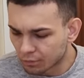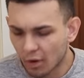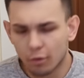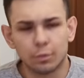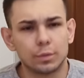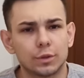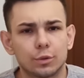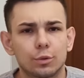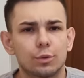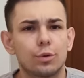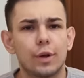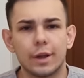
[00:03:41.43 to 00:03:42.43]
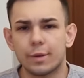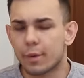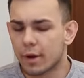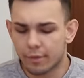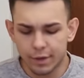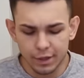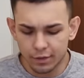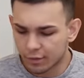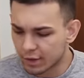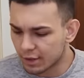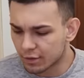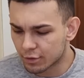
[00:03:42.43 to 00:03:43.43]
А вот по структуре они прям один в
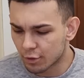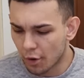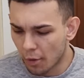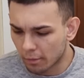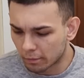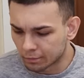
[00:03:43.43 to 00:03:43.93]
один стой.